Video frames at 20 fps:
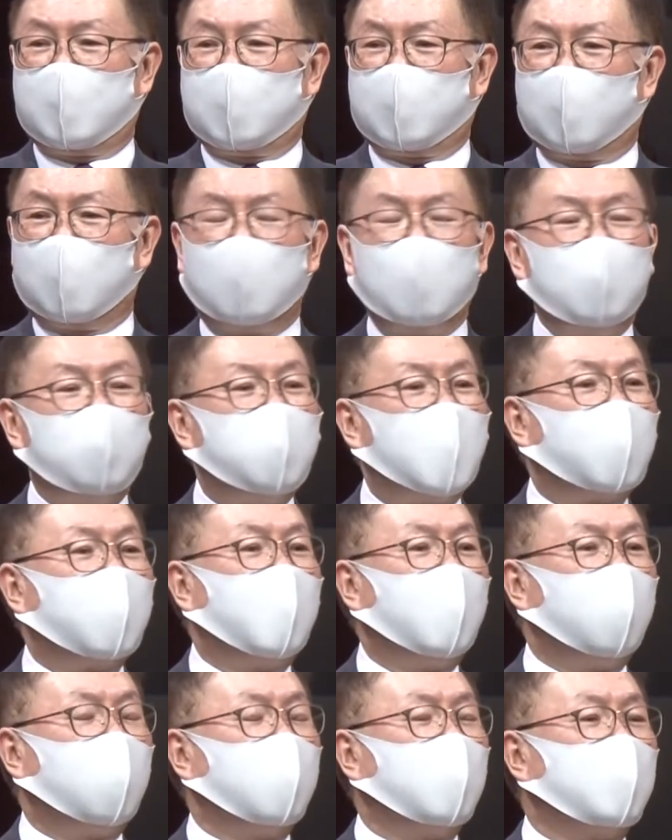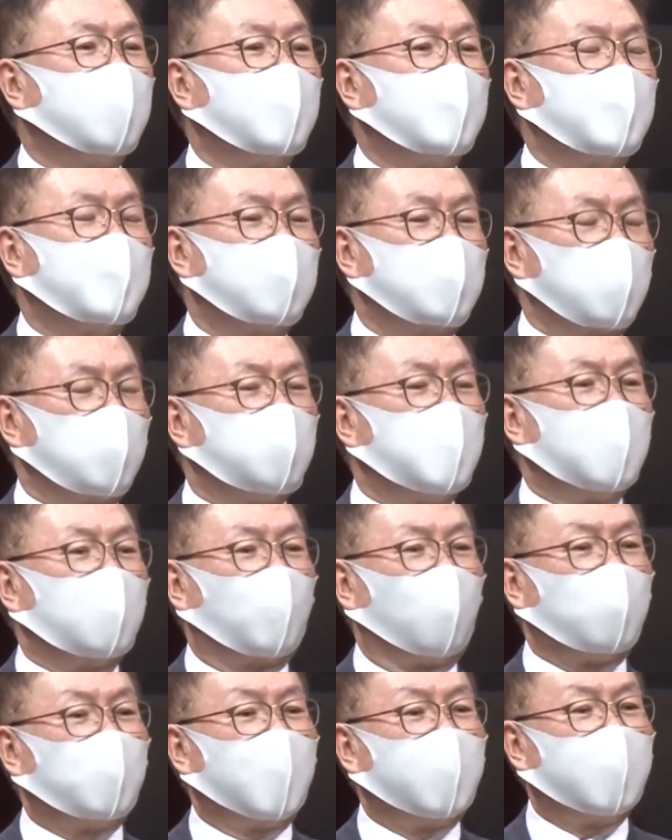얼마나 정말
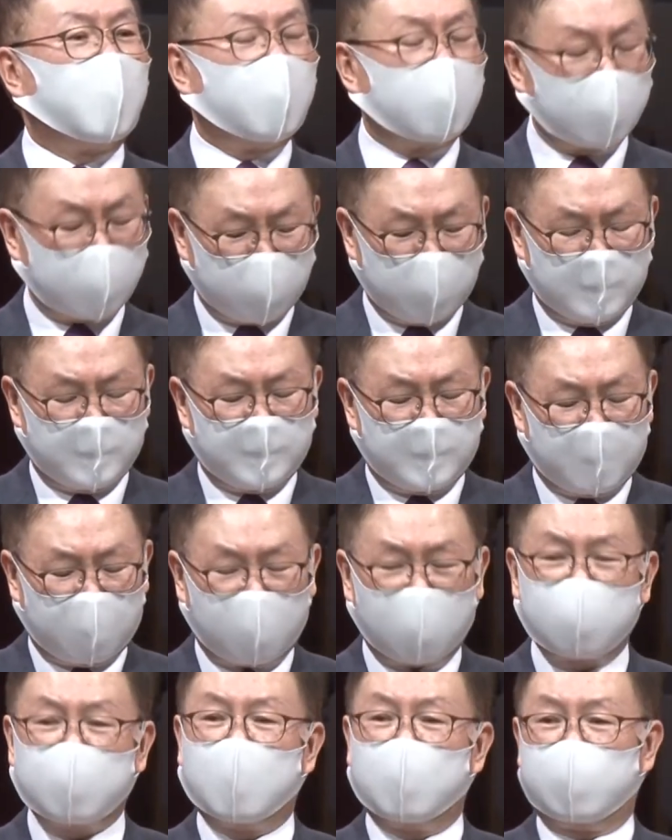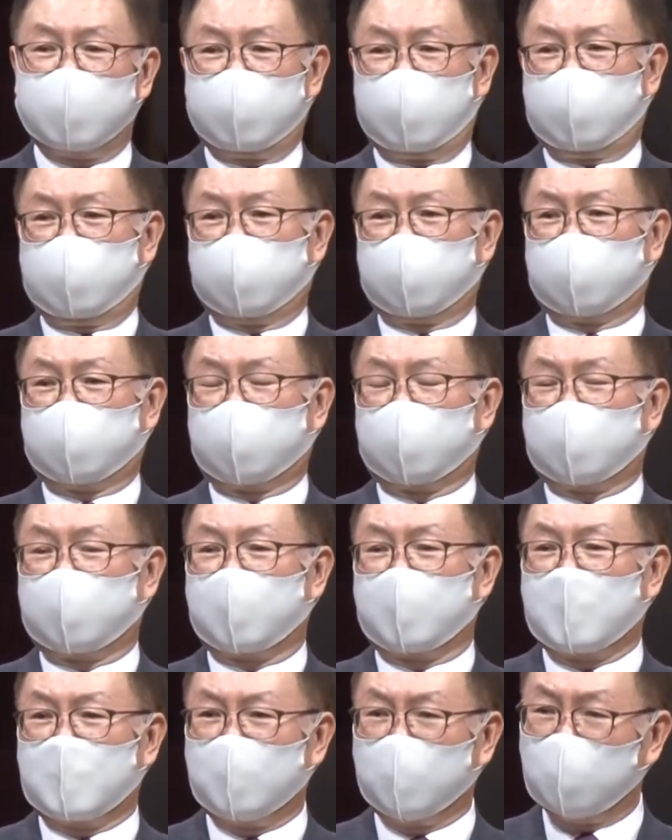고단한 한 해를
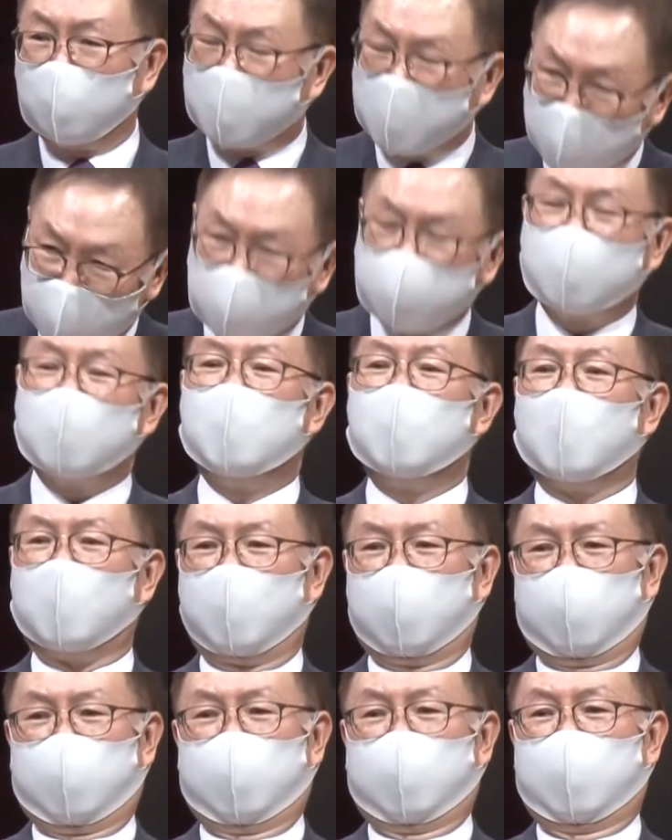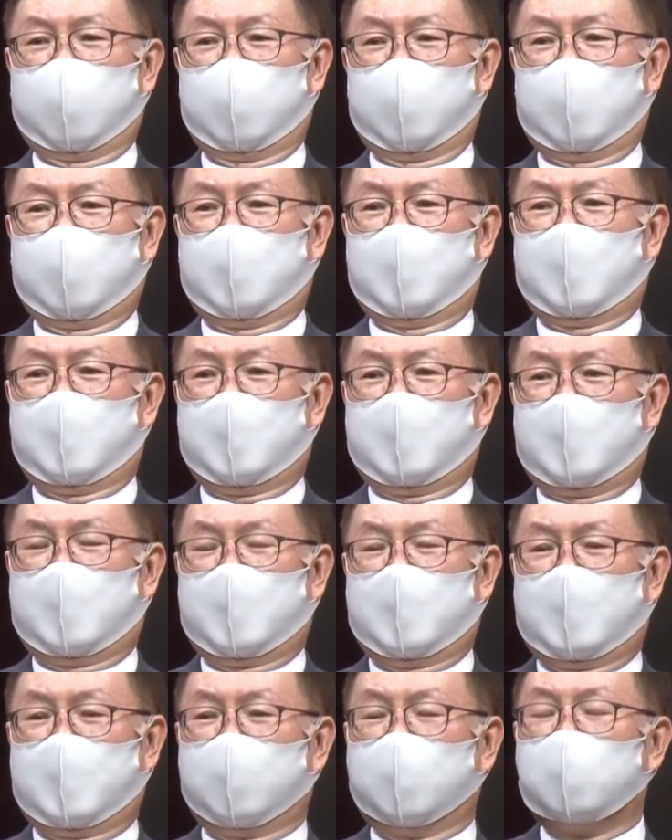우리는 물론
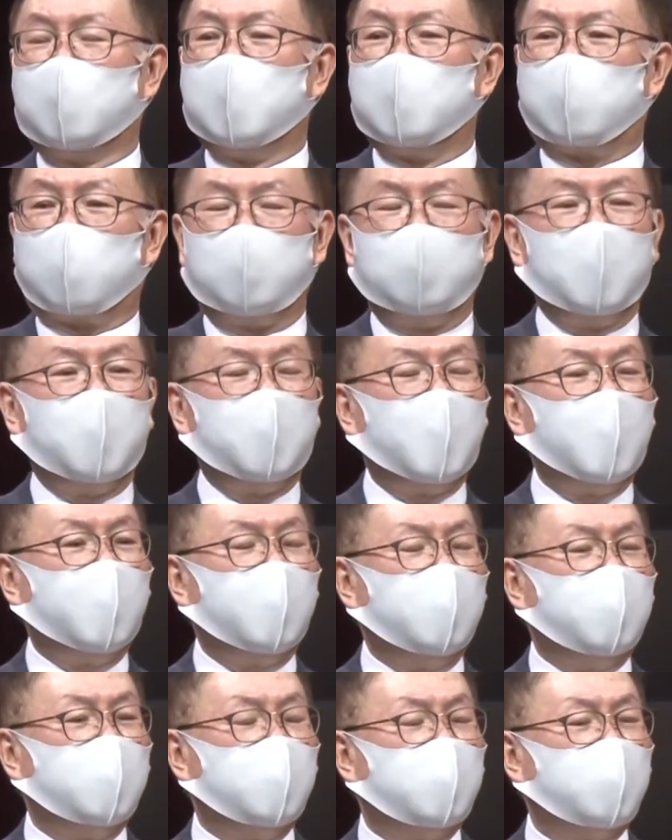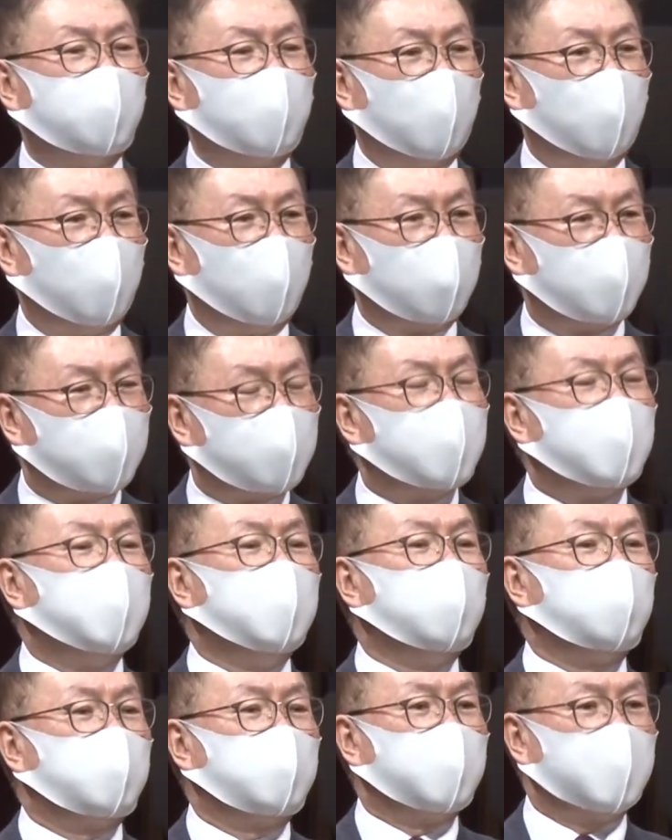우리 주변에 있는 모든
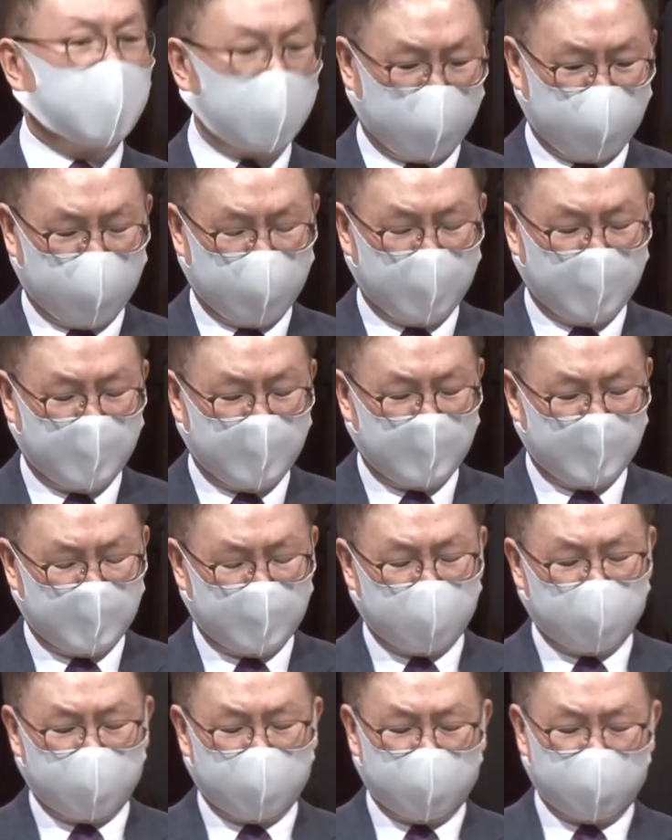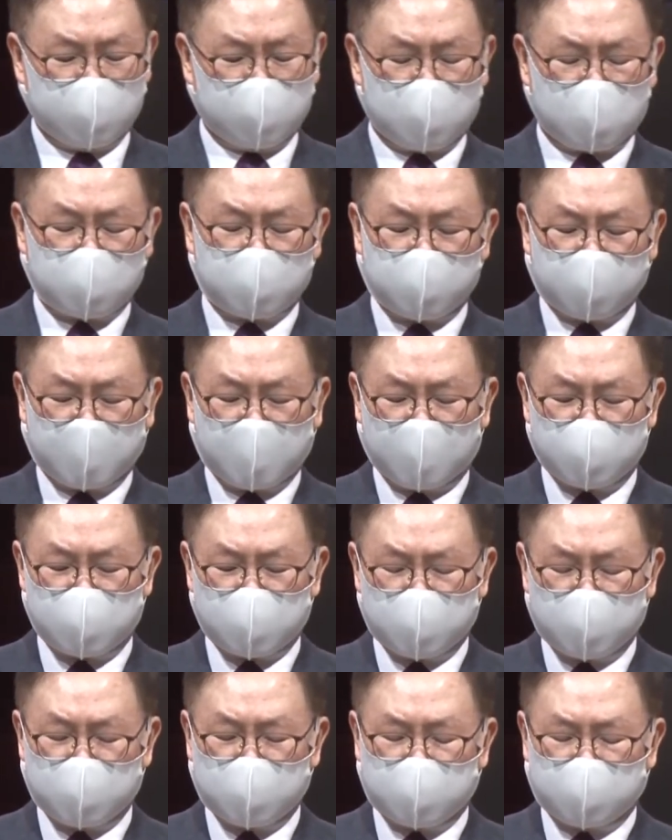이웃들이
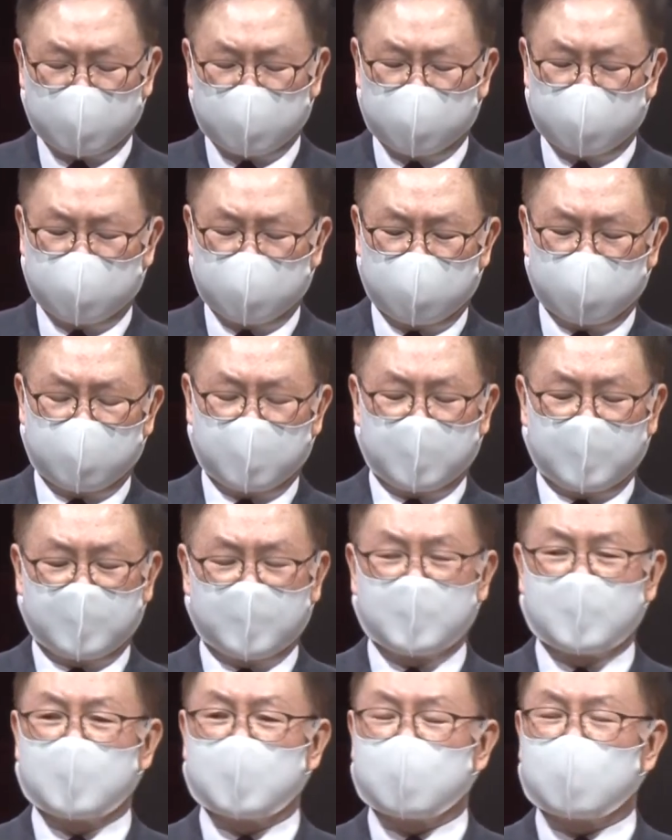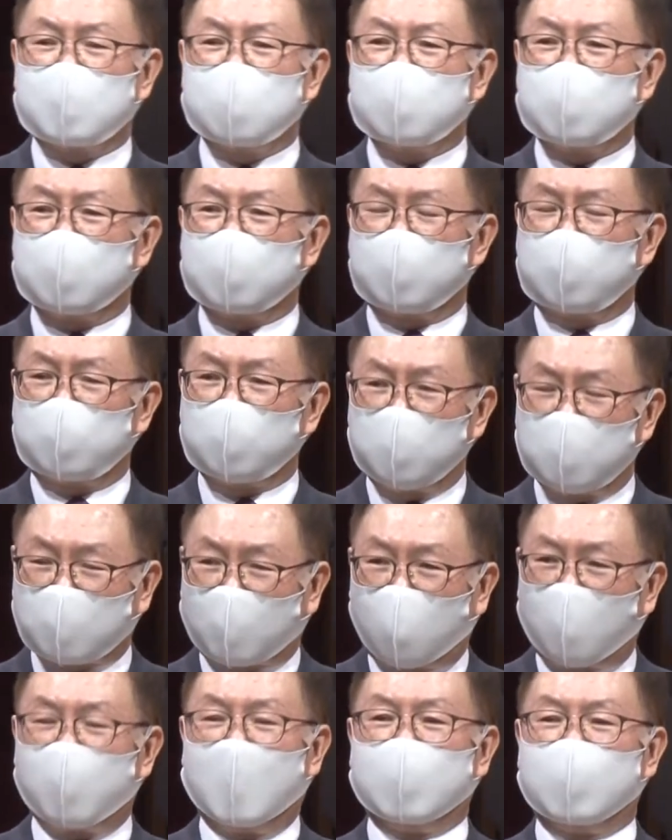지금까지 그
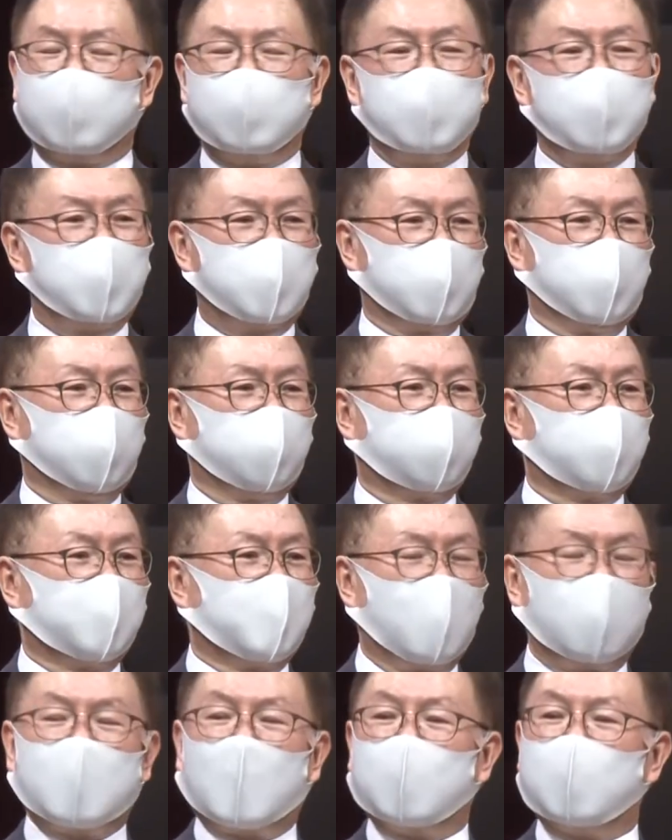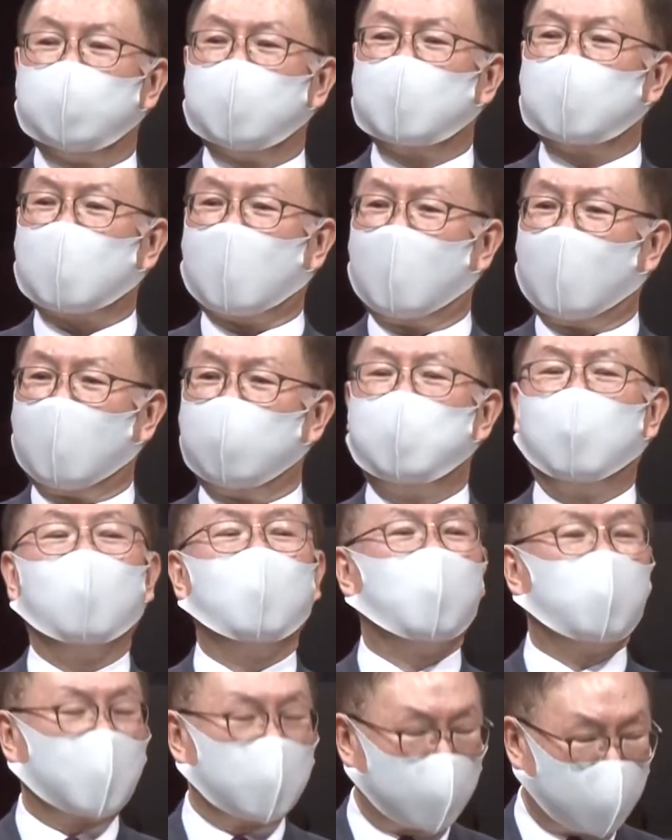뚫고 왔는지 하나님은 다
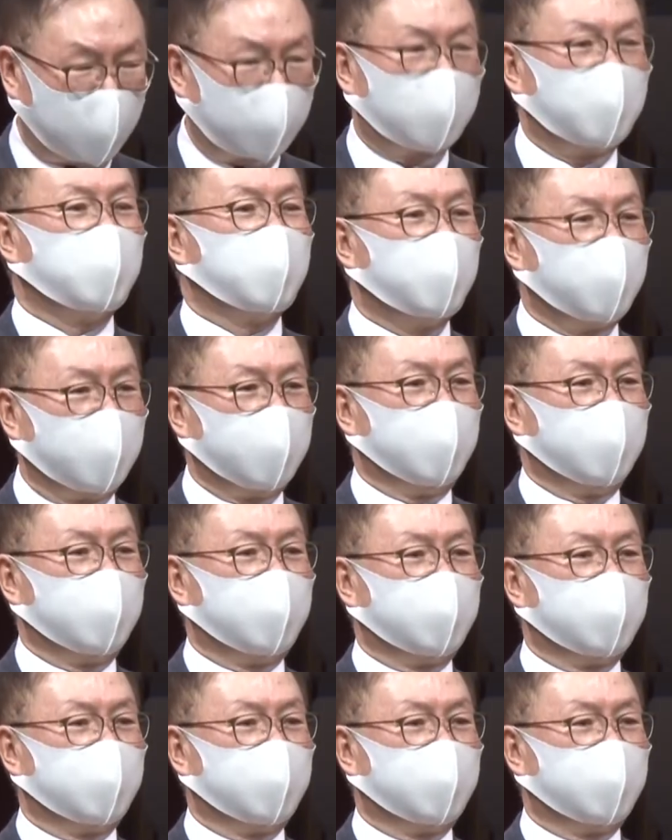보고 계셨던 거예요.